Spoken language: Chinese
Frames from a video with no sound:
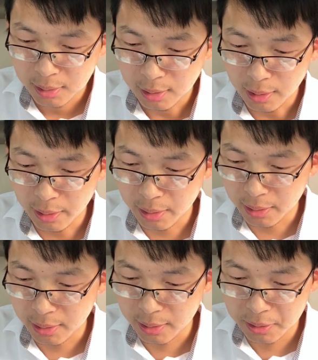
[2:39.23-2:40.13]

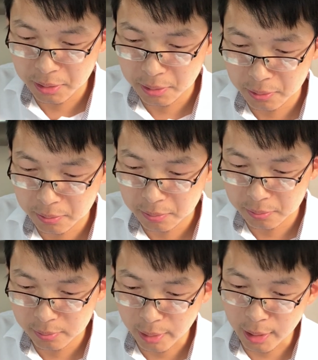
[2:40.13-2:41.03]
哎，
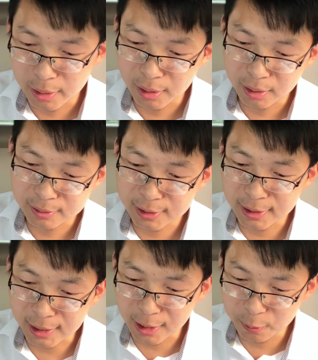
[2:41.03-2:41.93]
还在
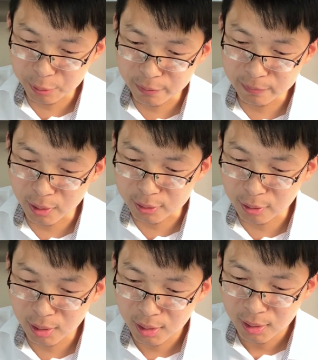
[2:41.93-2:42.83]
他又回复啊，
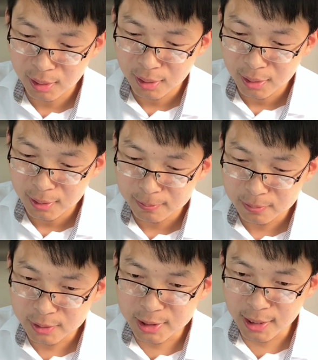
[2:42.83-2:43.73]
说
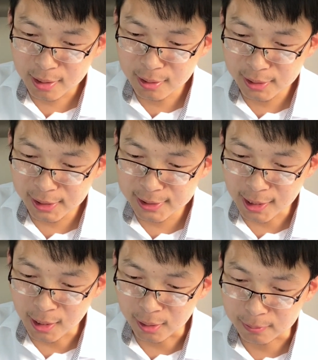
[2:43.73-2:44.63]
杰克议
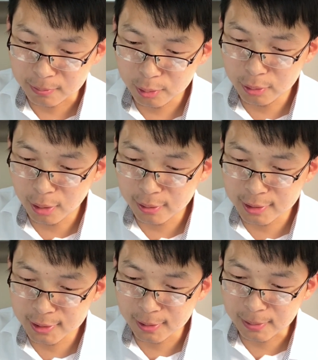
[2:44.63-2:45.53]
长遇到的
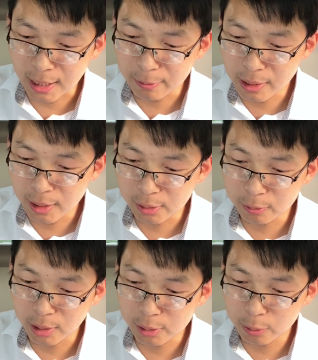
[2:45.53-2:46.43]
事情，台湾很
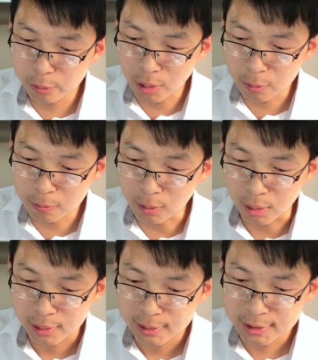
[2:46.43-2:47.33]
多人都遇到过。
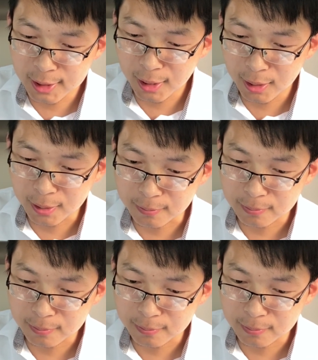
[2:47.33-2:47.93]
像